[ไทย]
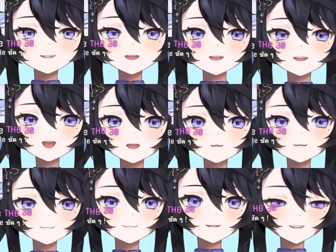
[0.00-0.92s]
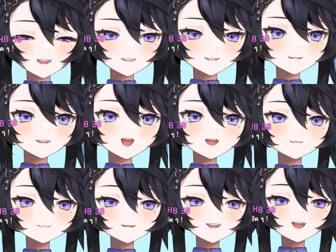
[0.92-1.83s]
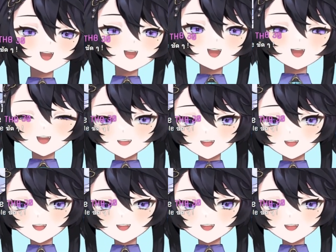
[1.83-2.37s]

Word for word: ก 90%ของการคุยไลน์